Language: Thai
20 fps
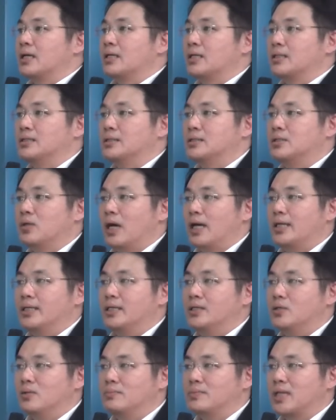คืออันนี้
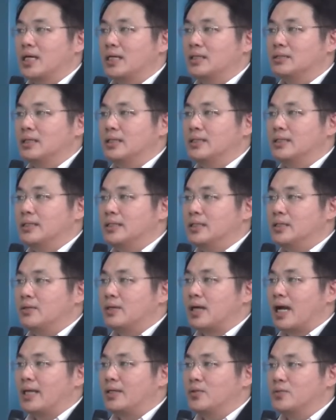รวมทั้งในเรื่องข
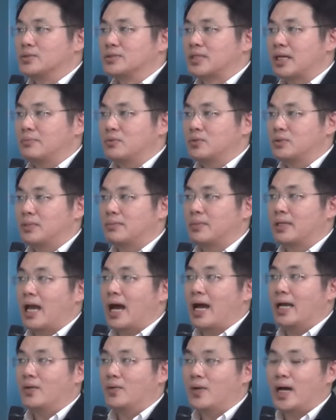องการดูดซับตัวทำ
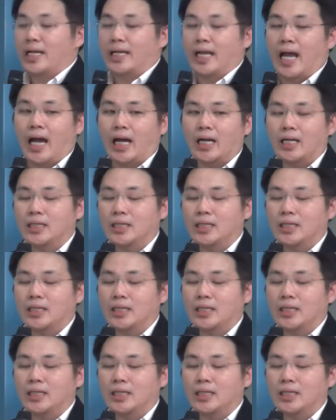ลายโลหะหนัก